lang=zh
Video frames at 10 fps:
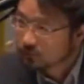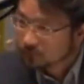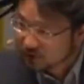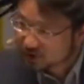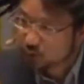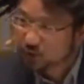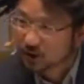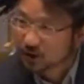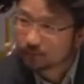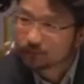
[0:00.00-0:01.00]
寄居
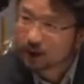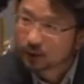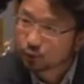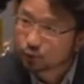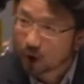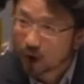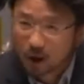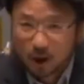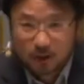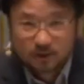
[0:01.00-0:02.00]
者》，他就说，
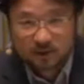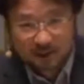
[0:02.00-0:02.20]
在